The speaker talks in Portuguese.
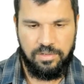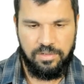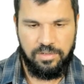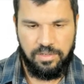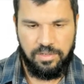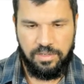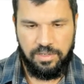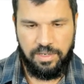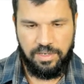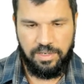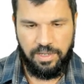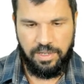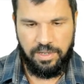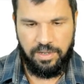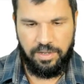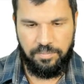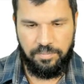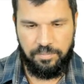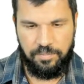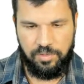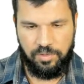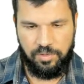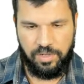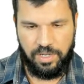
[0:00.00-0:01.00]

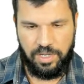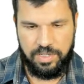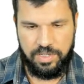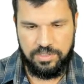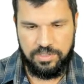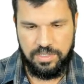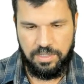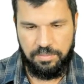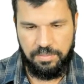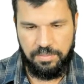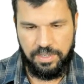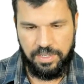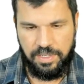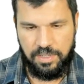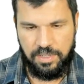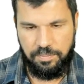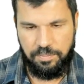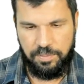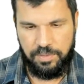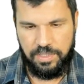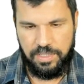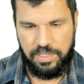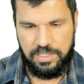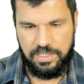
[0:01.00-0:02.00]
né, no caso da mãe aqui
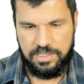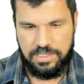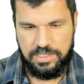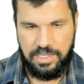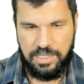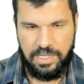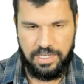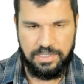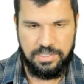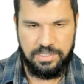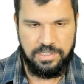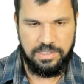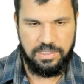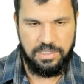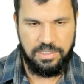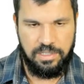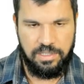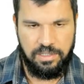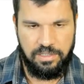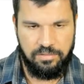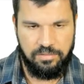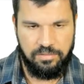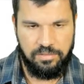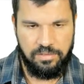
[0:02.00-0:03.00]
poderia ser
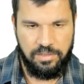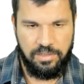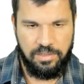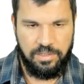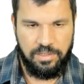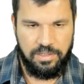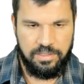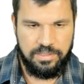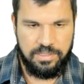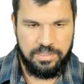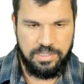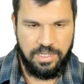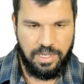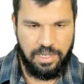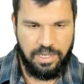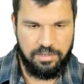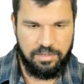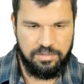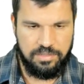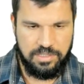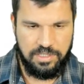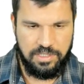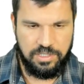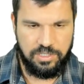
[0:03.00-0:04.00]
azinho,
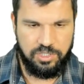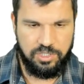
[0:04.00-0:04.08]
certo? Se a gente